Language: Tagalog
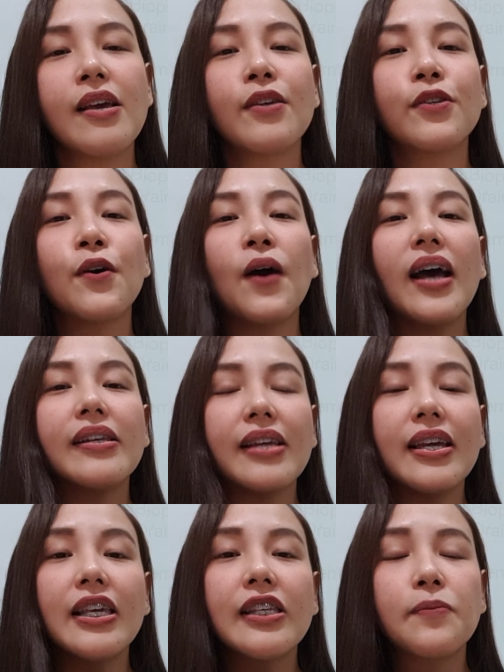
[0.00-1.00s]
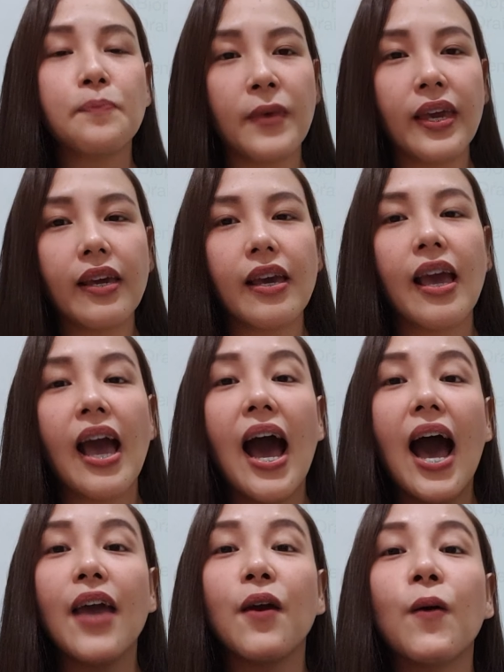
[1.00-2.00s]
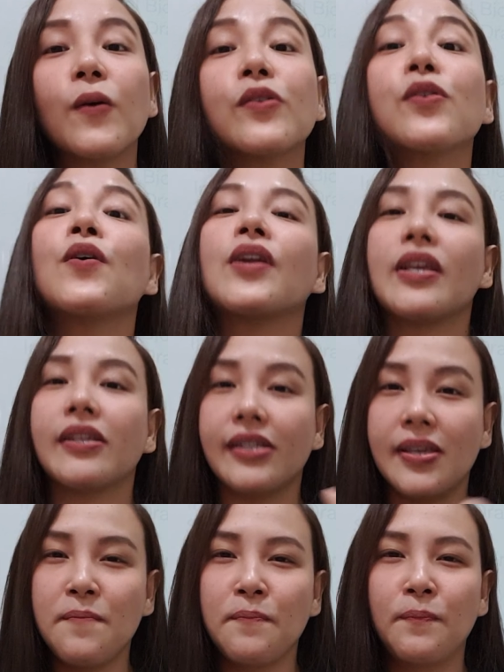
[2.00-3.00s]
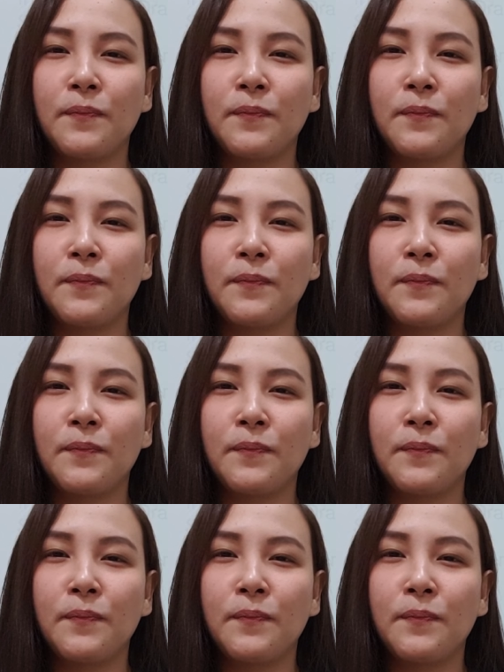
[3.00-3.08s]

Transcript: So as I speak, I also receive.